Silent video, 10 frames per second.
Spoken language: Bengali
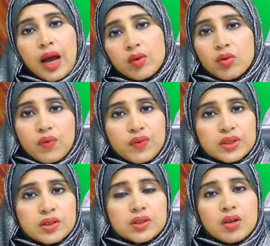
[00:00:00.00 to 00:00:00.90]
আয়রন
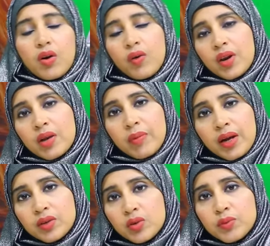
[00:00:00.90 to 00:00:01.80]
ডেফিসিয়েন্সি হয় অনেক মা
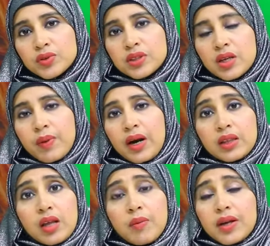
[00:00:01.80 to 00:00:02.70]
কিন্তু বুঝতেই পারে না
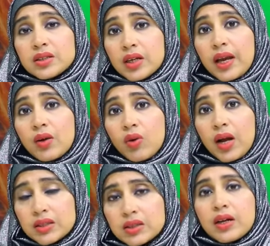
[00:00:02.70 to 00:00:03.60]
তার বাচ্চা কেন
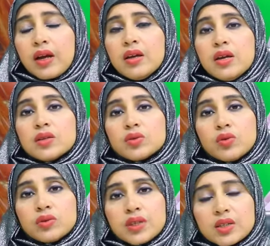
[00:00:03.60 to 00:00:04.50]
খাচ্ছে না সো
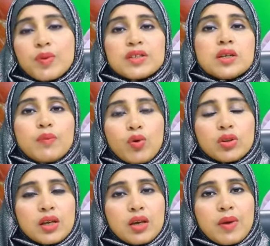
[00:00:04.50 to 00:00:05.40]
সিক্স মান্থসের পর
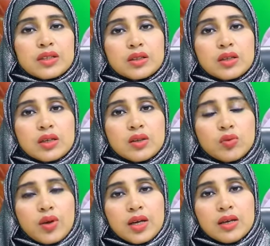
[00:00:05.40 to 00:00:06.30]
থেকে বাচ্চাদের
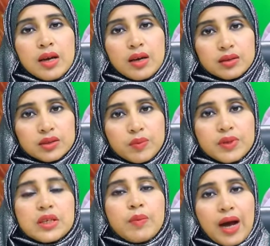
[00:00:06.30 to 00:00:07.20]
কিন্তু এই
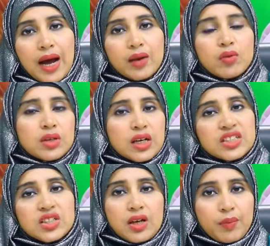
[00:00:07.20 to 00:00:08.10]
সিবিসি বা আয়রনটাকে
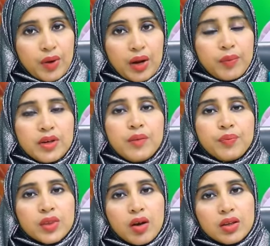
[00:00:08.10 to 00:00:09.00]
চেক আপ রাখবেন
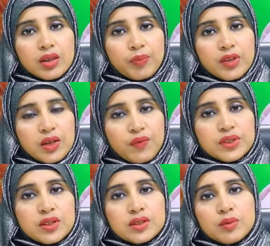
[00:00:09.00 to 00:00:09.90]
তাহলে তো আপনি
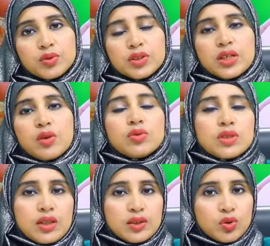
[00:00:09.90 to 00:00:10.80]
ডেফিসিয়েন্সি বুঝে সেই
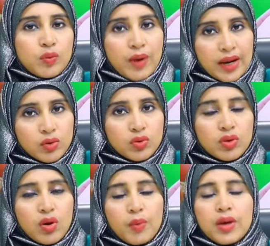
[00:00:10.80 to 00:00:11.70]
অনুযায়ী তার জন্য প্ল্যান
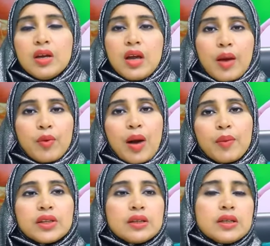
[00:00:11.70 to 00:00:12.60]
করতে হবে এবং
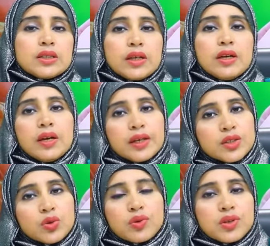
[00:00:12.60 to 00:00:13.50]
আমাদের দেশে
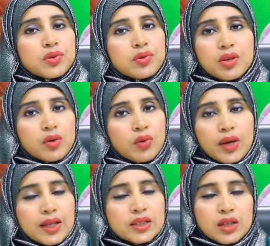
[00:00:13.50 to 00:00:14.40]
কিশোর কিশোরীদের কোনো
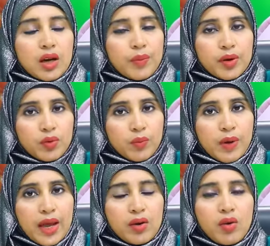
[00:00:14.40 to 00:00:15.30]
হেলথ চেক আপের কোনো
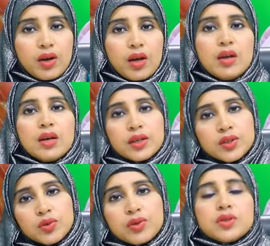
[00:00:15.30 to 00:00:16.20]
প্ল্যান হয় না
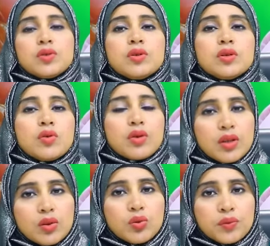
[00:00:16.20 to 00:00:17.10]
কিশোর কিশোরীদেরও
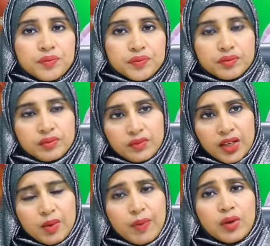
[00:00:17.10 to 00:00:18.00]
কিন্তু
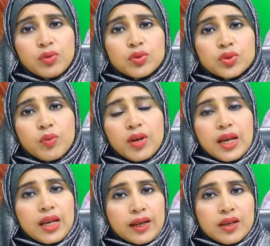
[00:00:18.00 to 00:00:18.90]
এই বাড়ন্ত সময়
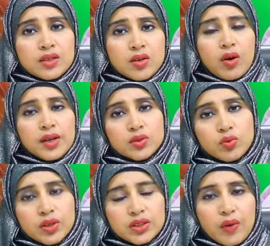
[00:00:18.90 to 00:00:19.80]
এই ল্যাকিংসটা হয়
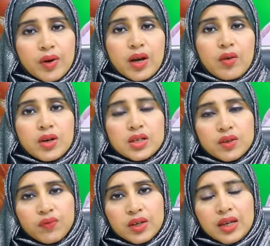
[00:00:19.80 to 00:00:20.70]
স্কুলে যাওয়ার কারণে
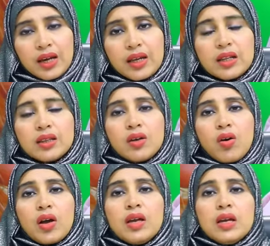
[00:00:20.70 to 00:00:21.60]
টিফিনটা আনহেলদি
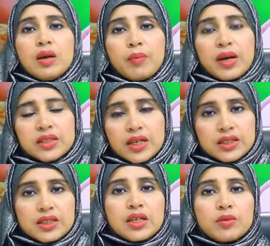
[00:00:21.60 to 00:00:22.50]
হয় বাসায়
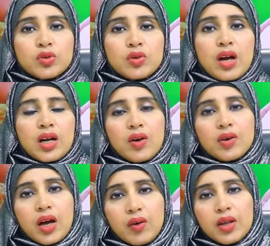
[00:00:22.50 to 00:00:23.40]
এসে ঠিক মতো না
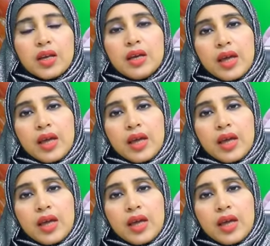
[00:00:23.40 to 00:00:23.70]
খাওয়ার কারণে